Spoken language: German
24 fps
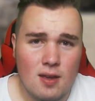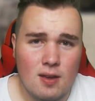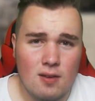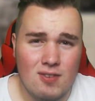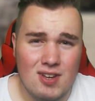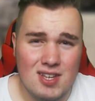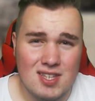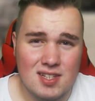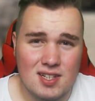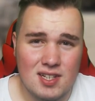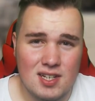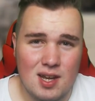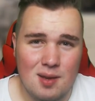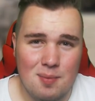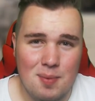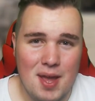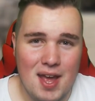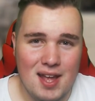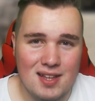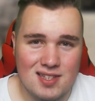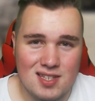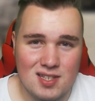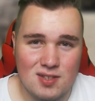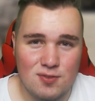Was geht ab?
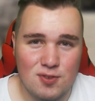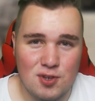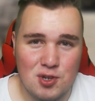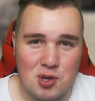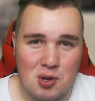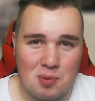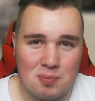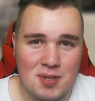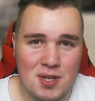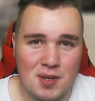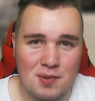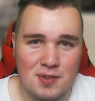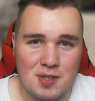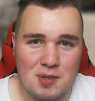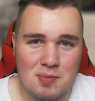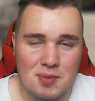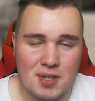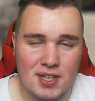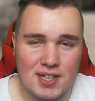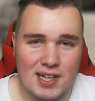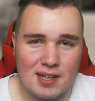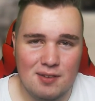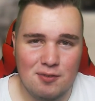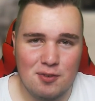Herzlich willkommen hier auf dem
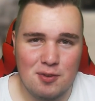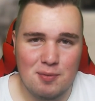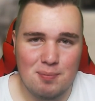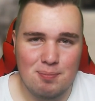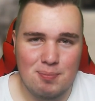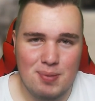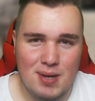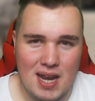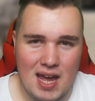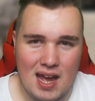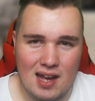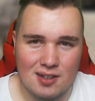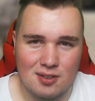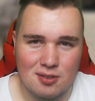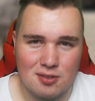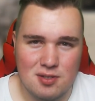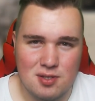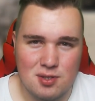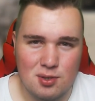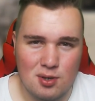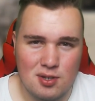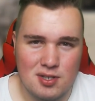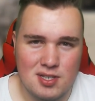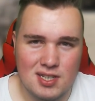Kanal von
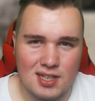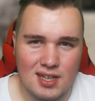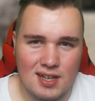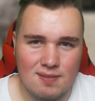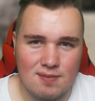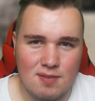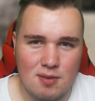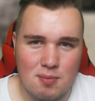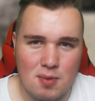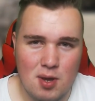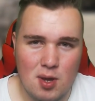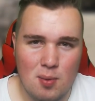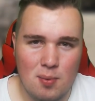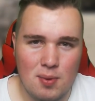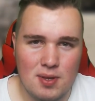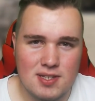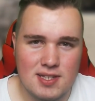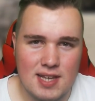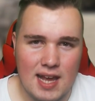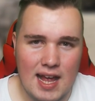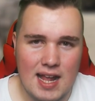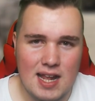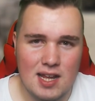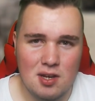Plakos. Heute reden wir mal
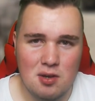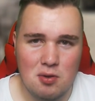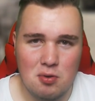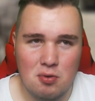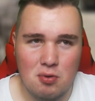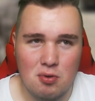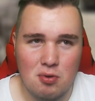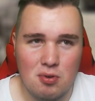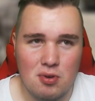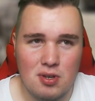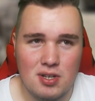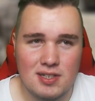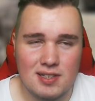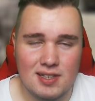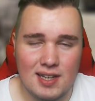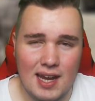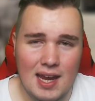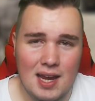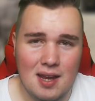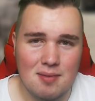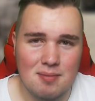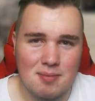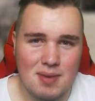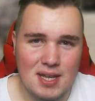übers Alkohol,
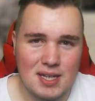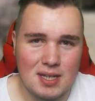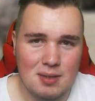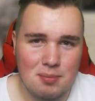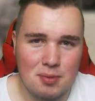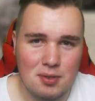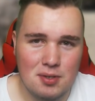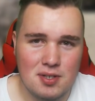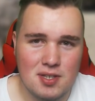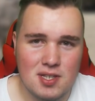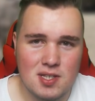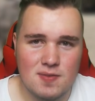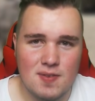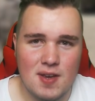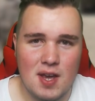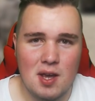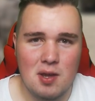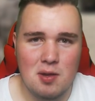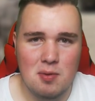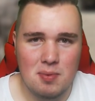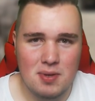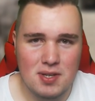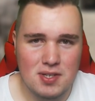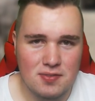Trinken bei der
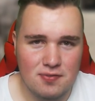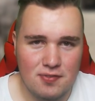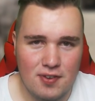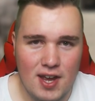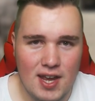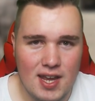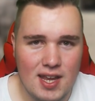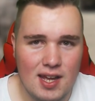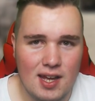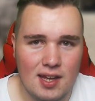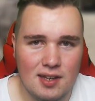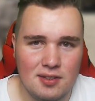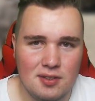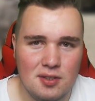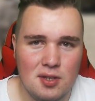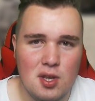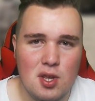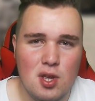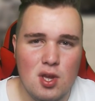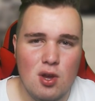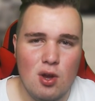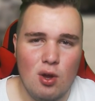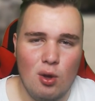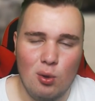Bundeswehr, übers Feiern
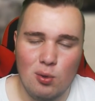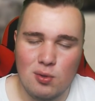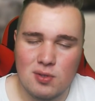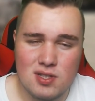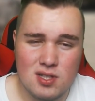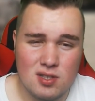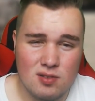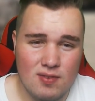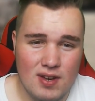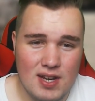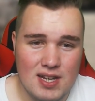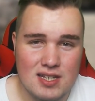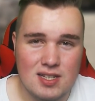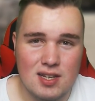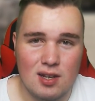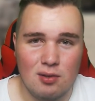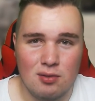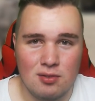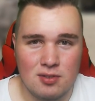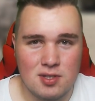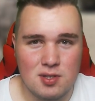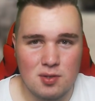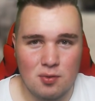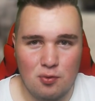und so weiter
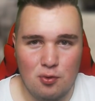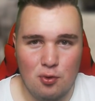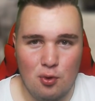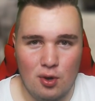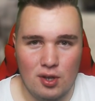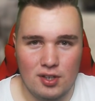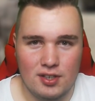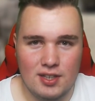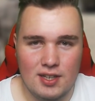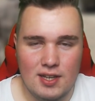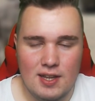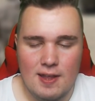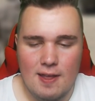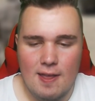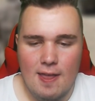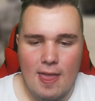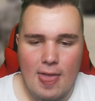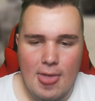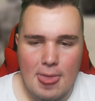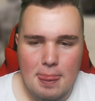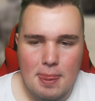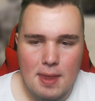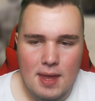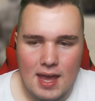und so fort.
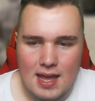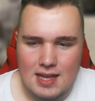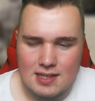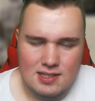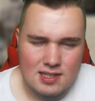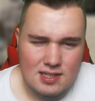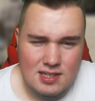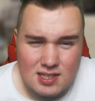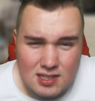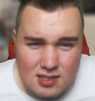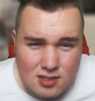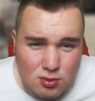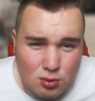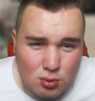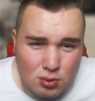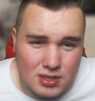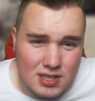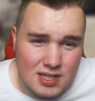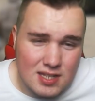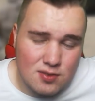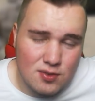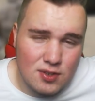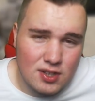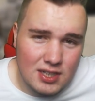Es ist ja so,
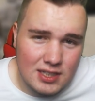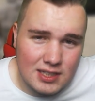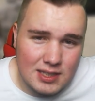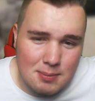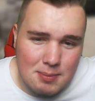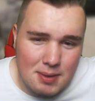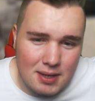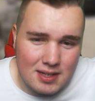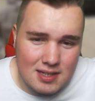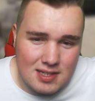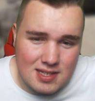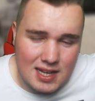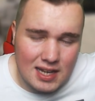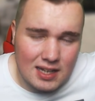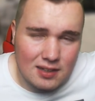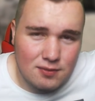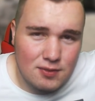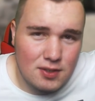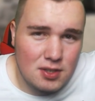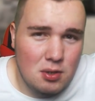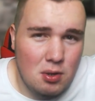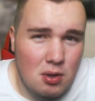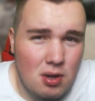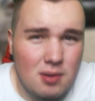dass wirklich immer gesagt
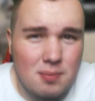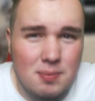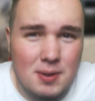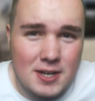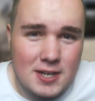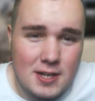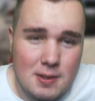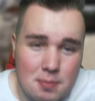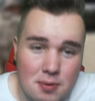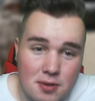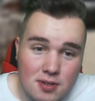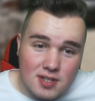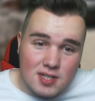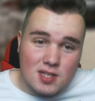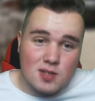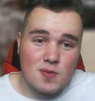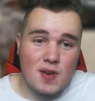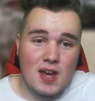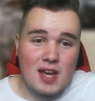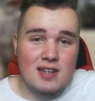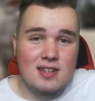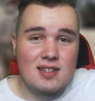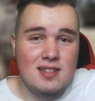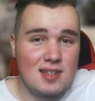wird, oh, bei der
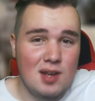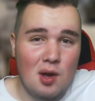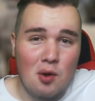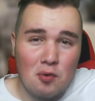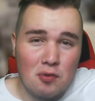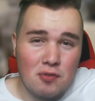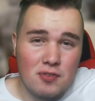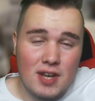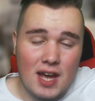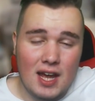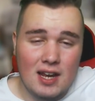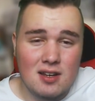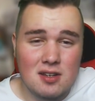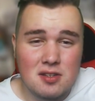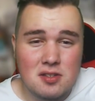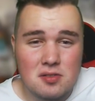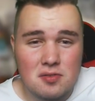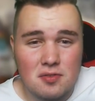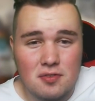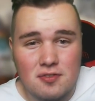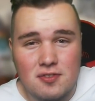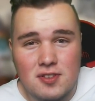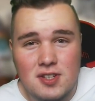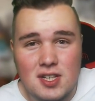Bundeswehr, die saufen alle so
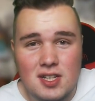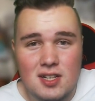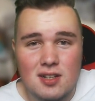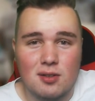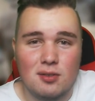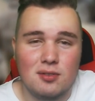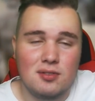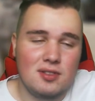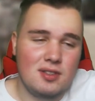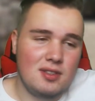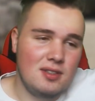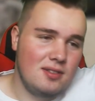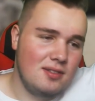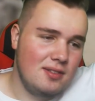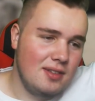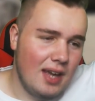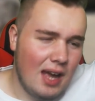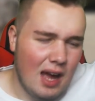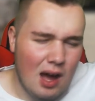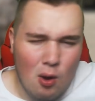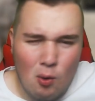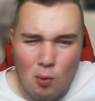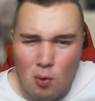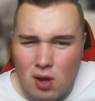viel und
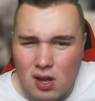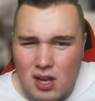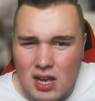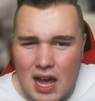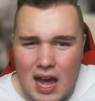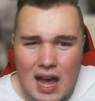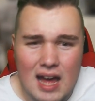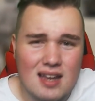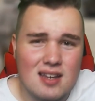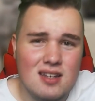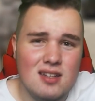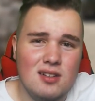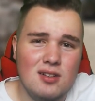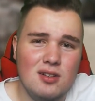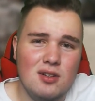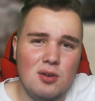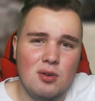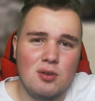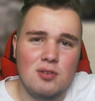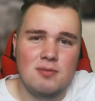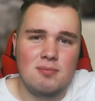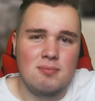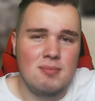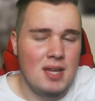rauchen alle
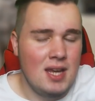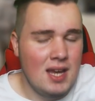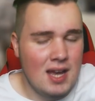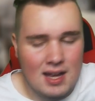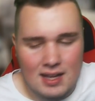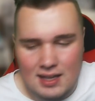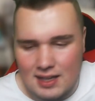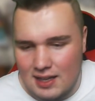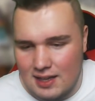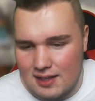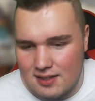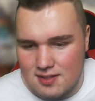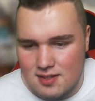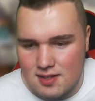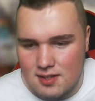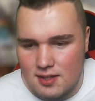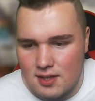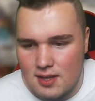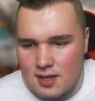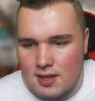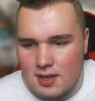und mega krass.